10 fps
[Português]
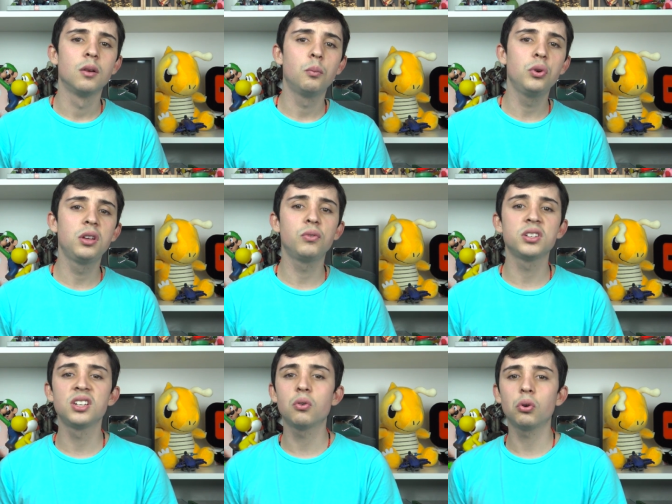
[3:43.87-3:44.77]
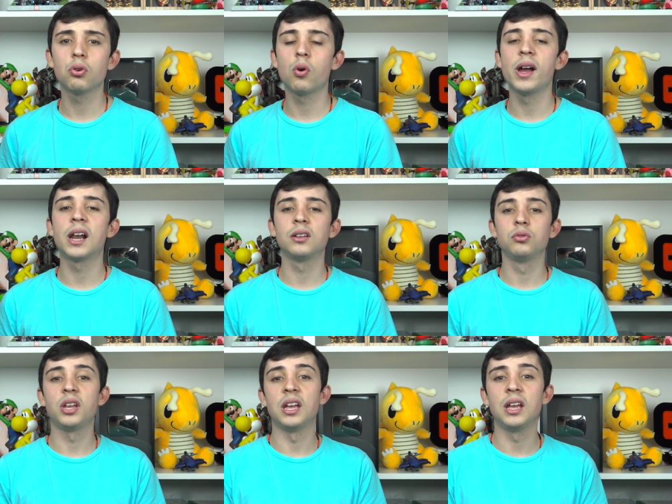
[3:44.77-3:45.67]
Porque você colocou ela num
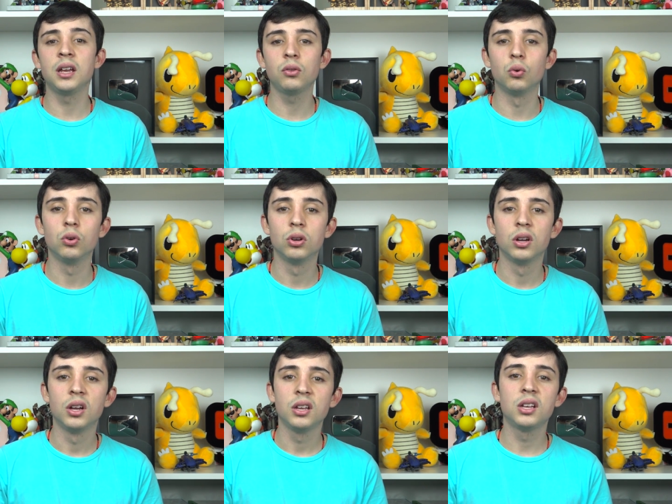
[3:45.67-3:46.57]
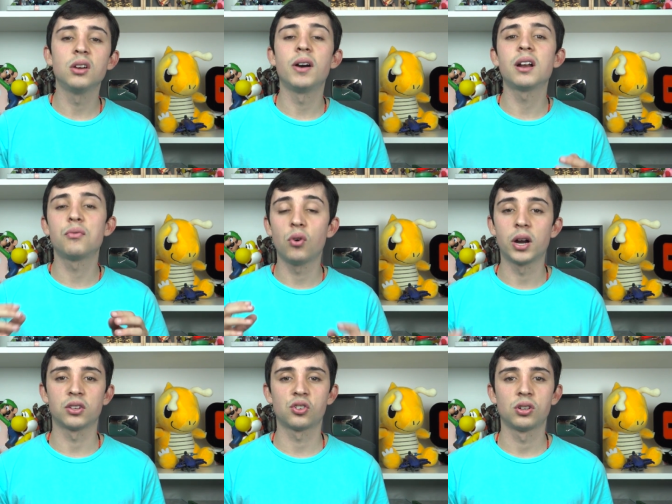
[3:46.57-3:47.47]
terreno que não era
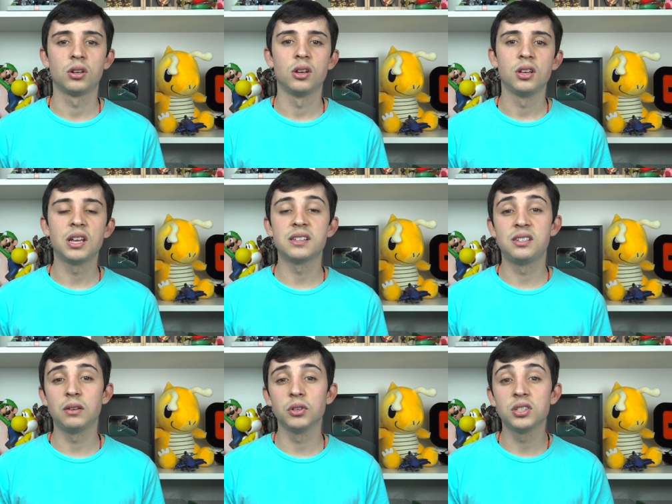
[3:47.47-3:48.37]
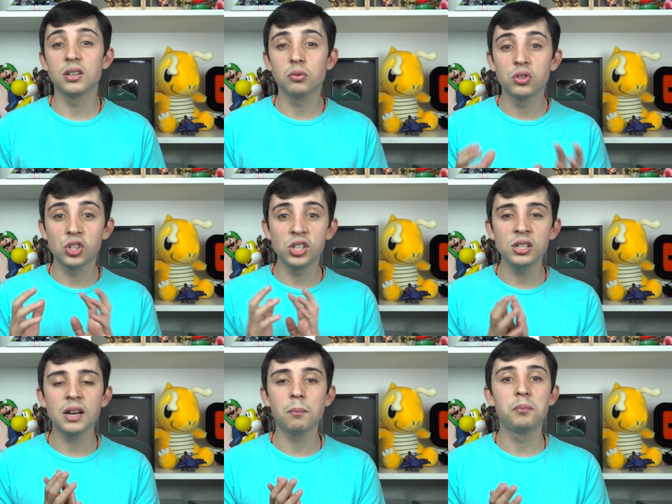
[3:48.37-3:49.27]
forte. Quer dizer, você não
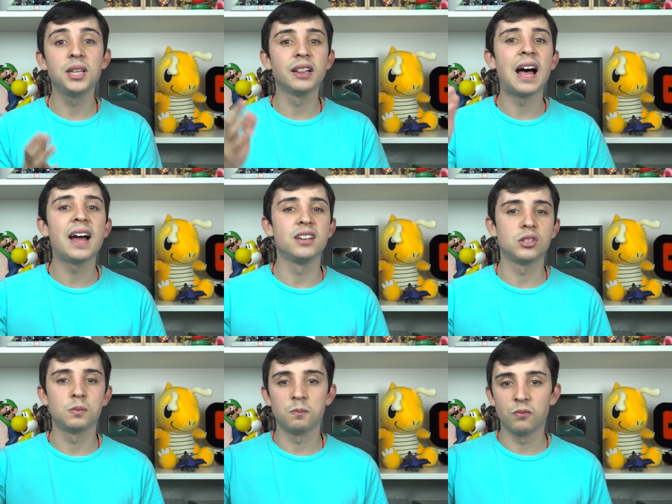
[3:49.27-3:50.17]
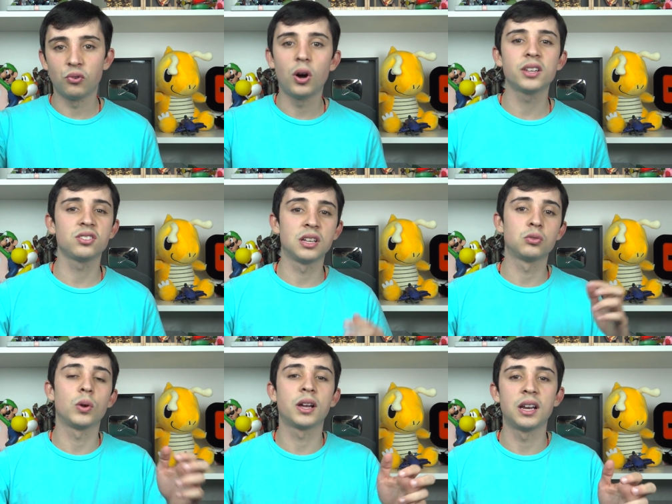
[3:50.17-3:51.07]
tinha pilares fortes da
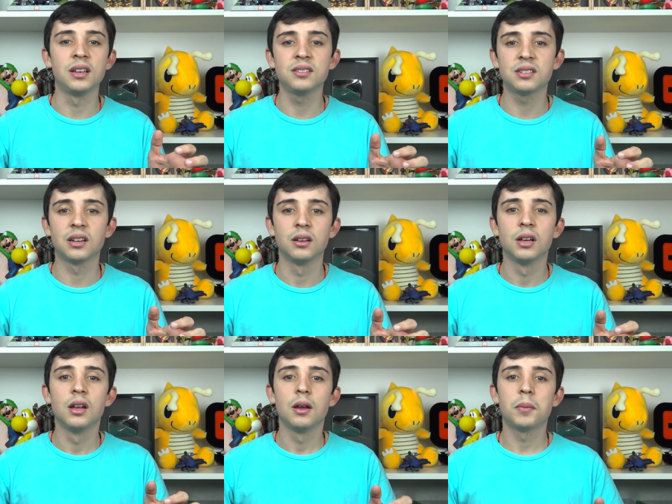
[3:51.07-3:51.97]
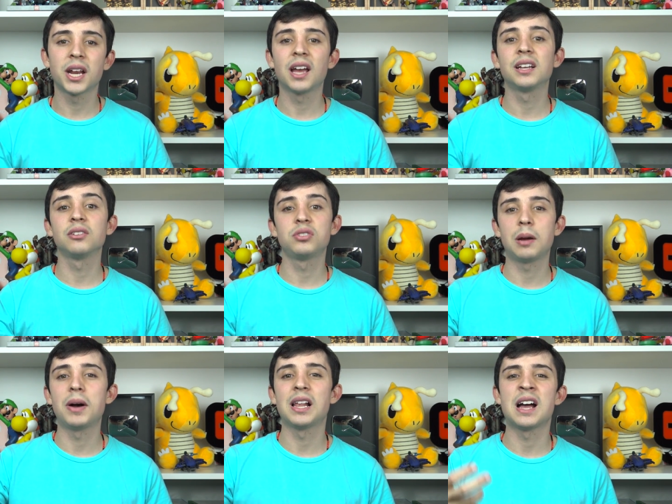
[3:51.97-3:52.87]
sua crença para que ela não se
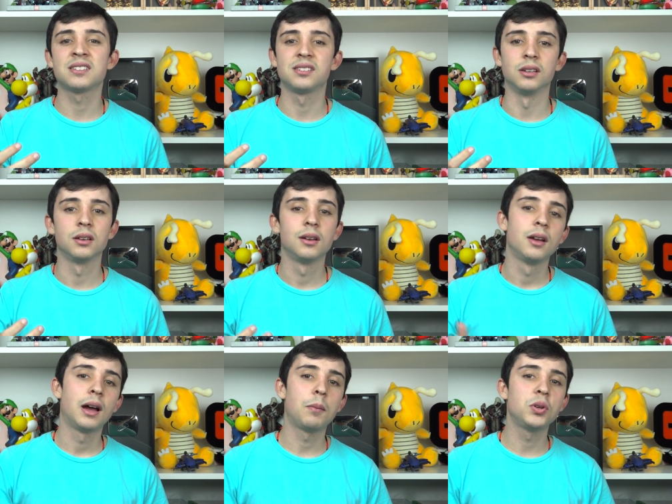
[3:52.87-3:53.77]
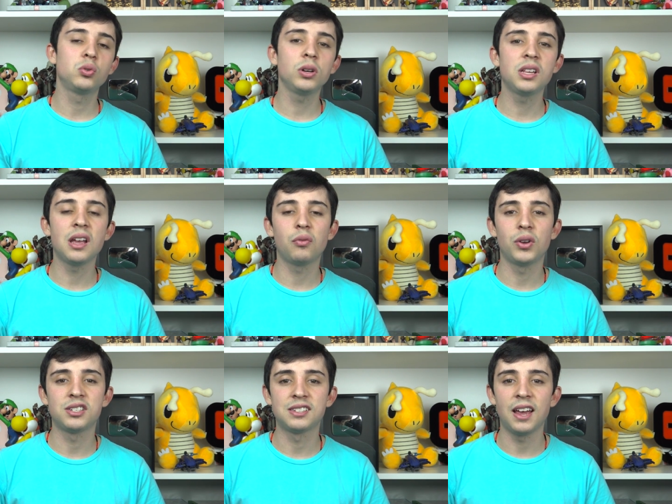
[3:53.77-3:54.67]
abalasse. A pessoa que tem a
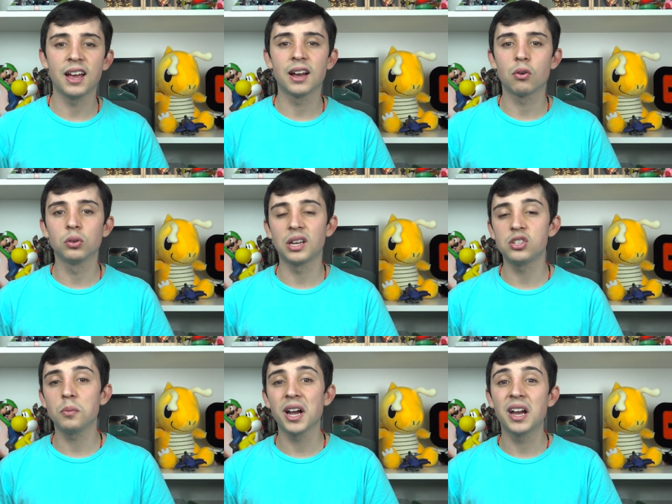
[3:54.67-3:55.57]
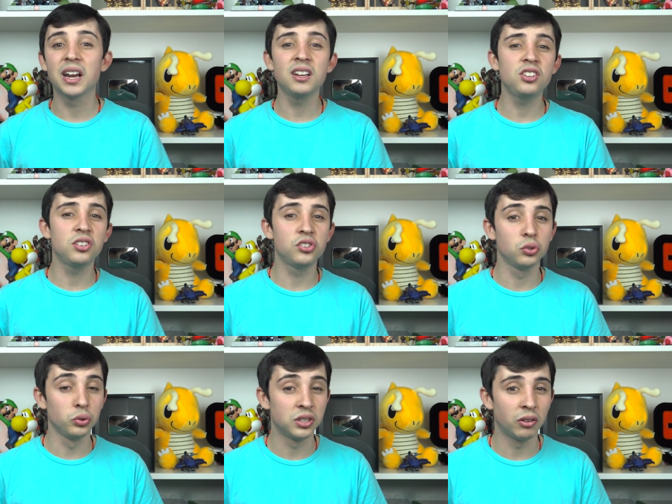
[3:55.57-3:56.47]
fé cega acontece uma grande
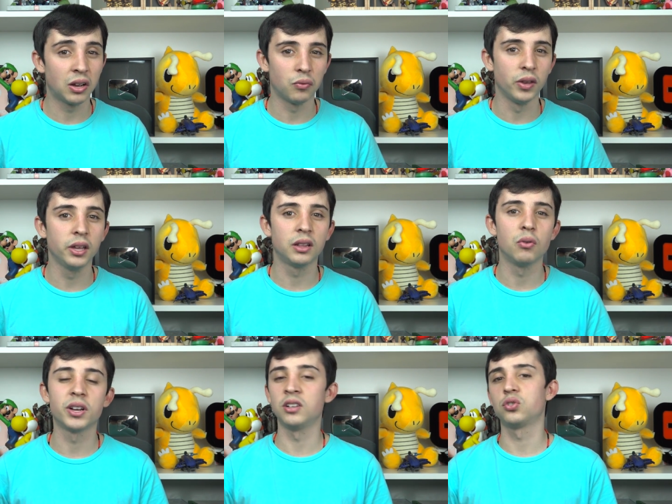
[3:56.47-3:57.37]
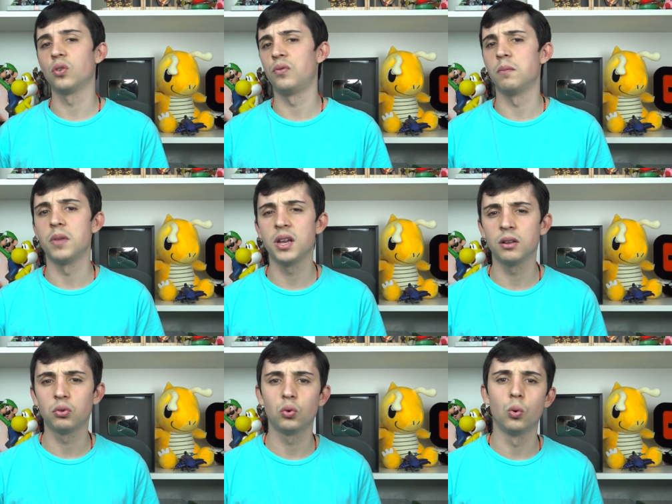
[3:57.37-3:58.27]
desilusão na vida, um grande
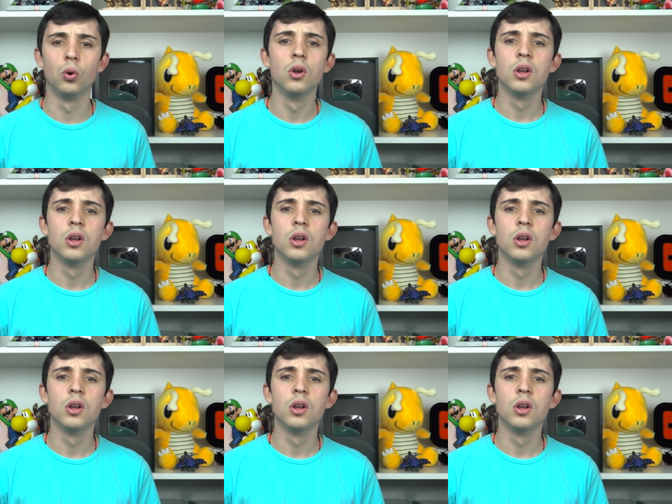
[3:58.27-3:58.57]
sofrimento,